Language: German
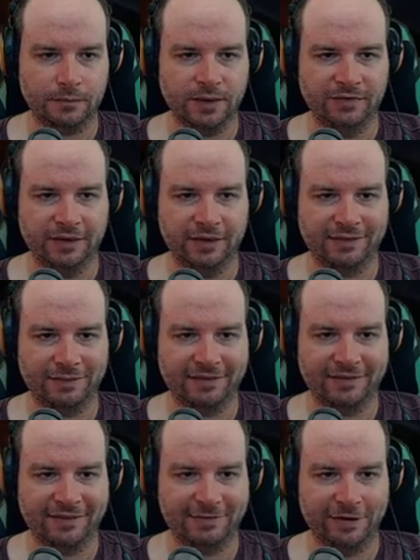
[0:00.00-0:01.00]
Wir sammeln
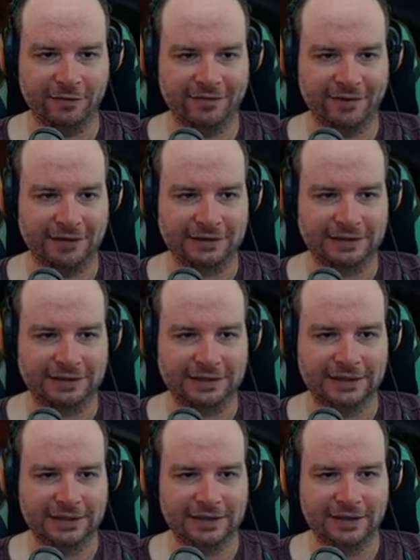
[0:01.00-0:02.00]
jetzt erstmal hier unser
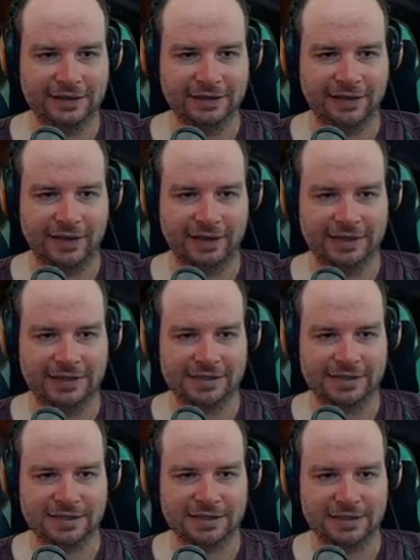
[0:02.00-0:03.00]

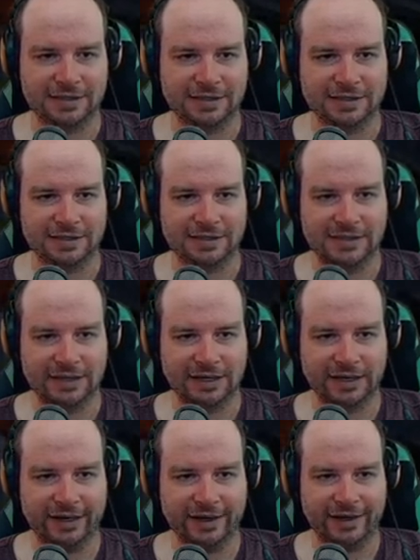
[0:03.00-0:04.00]
erlegtes
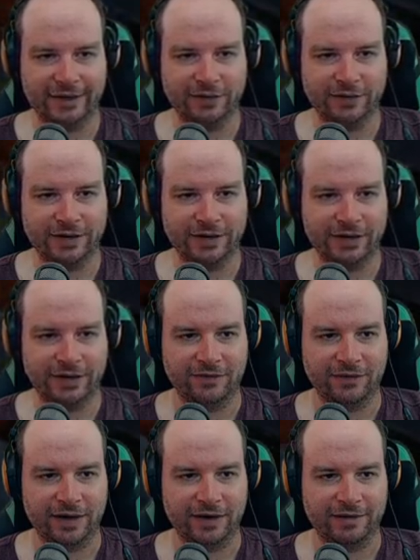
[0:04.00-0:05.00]
Tierchen ein und gehen dann
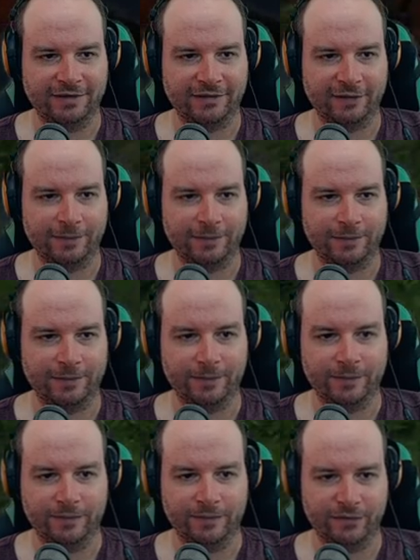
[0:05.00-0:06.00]
weiter zum
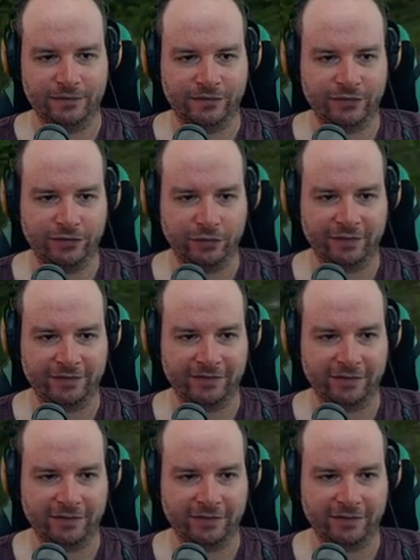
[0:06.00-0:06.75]
Fuchs.